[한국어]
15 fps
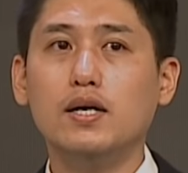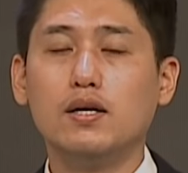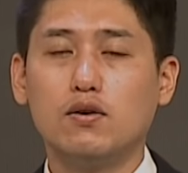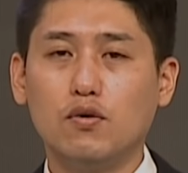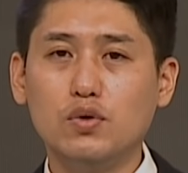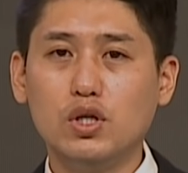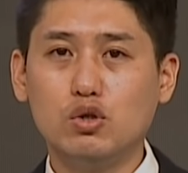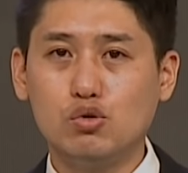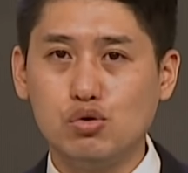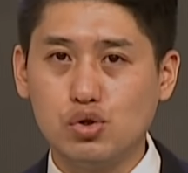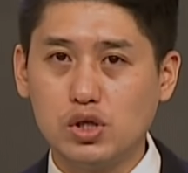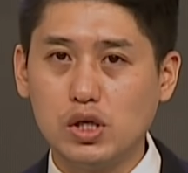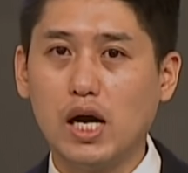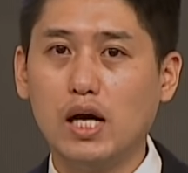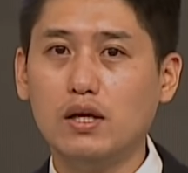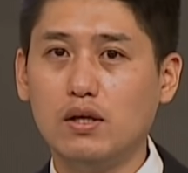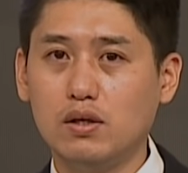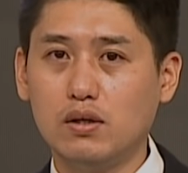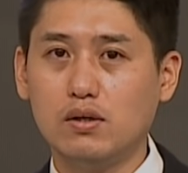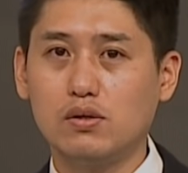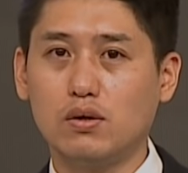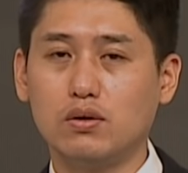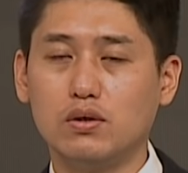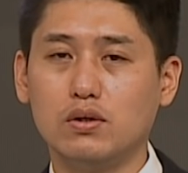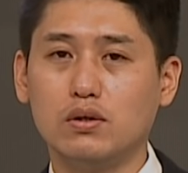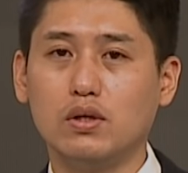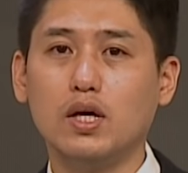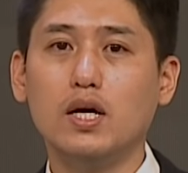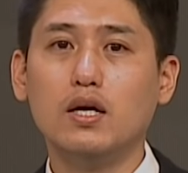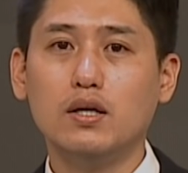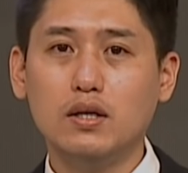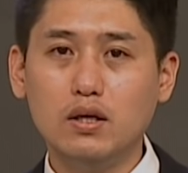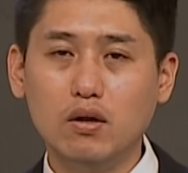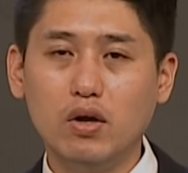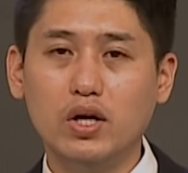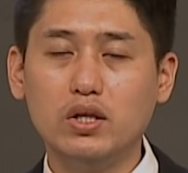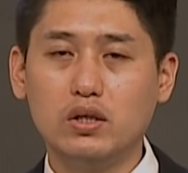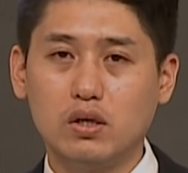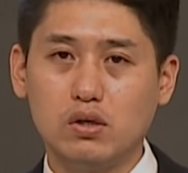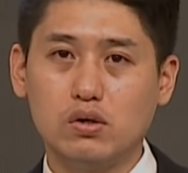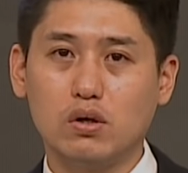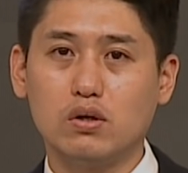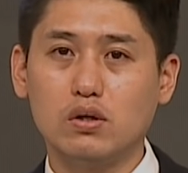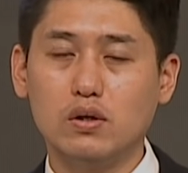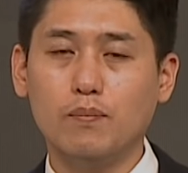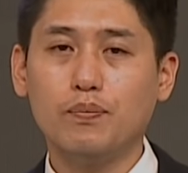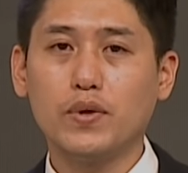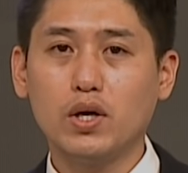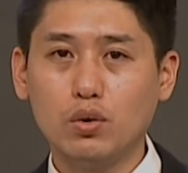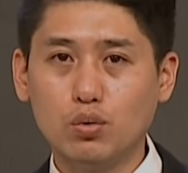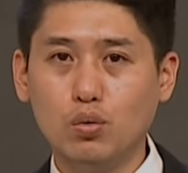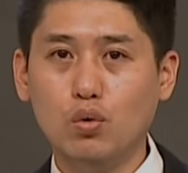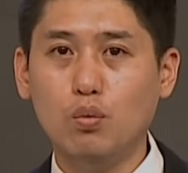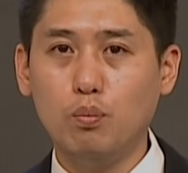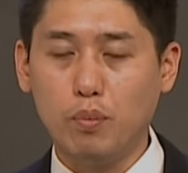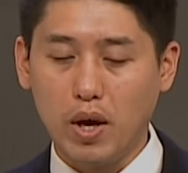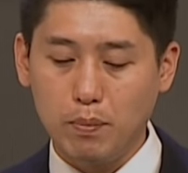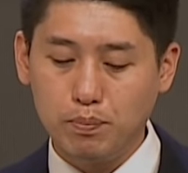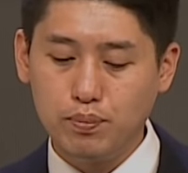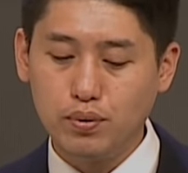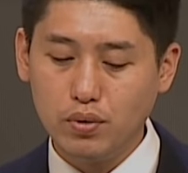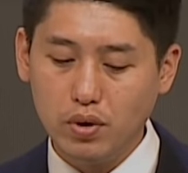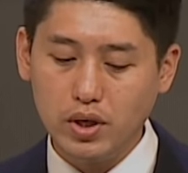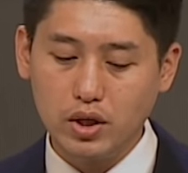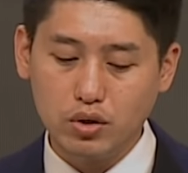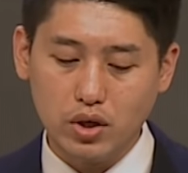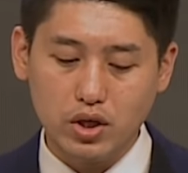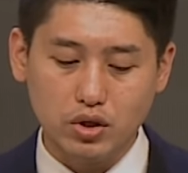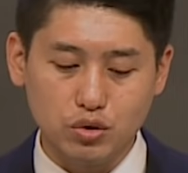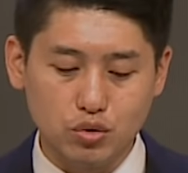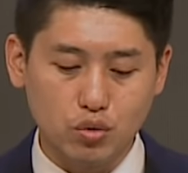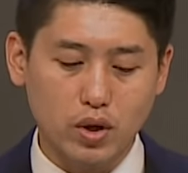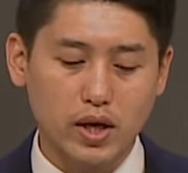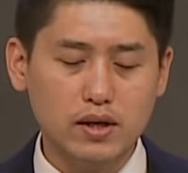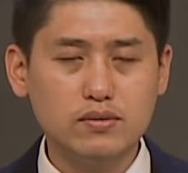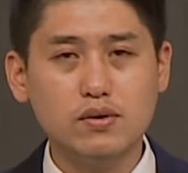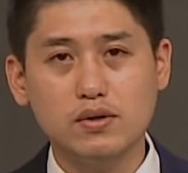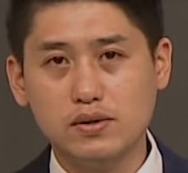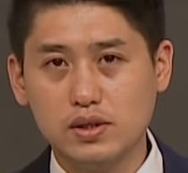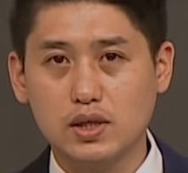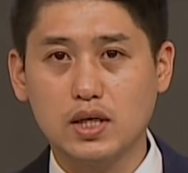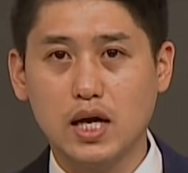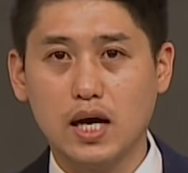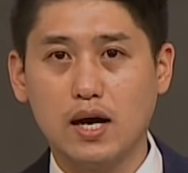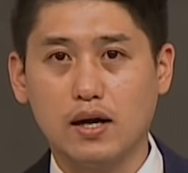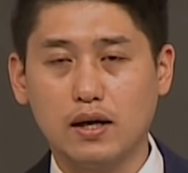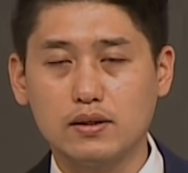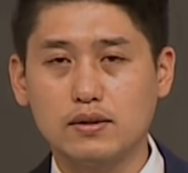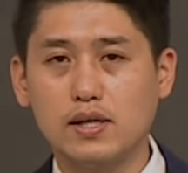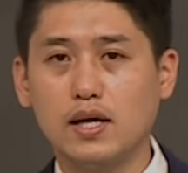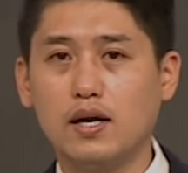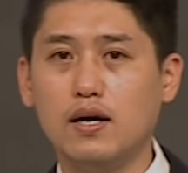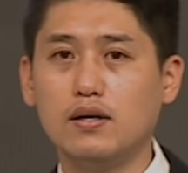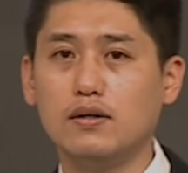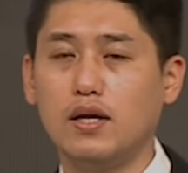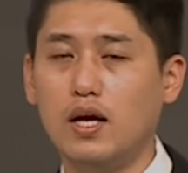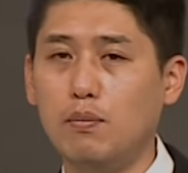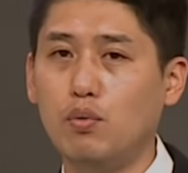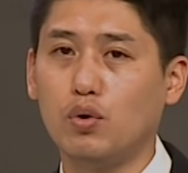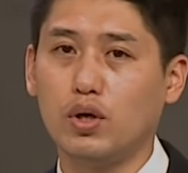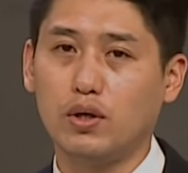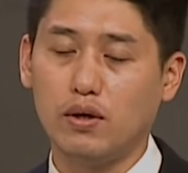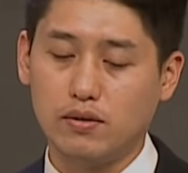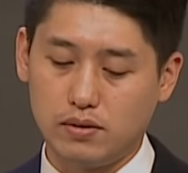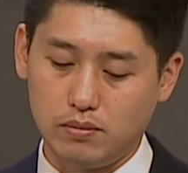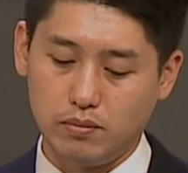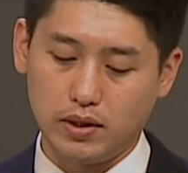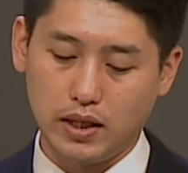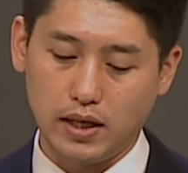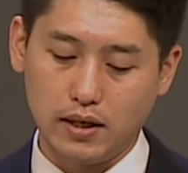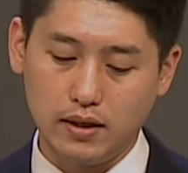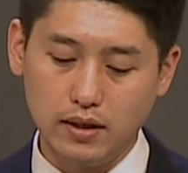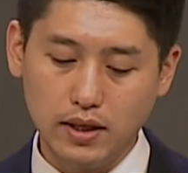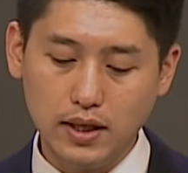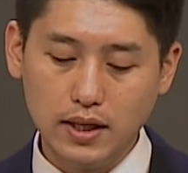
그런데 굳이 하나님께서는 이러한 기적을 또 베풀어야 될 이유가 있었을까라는 생각을 해보게 되었습니다.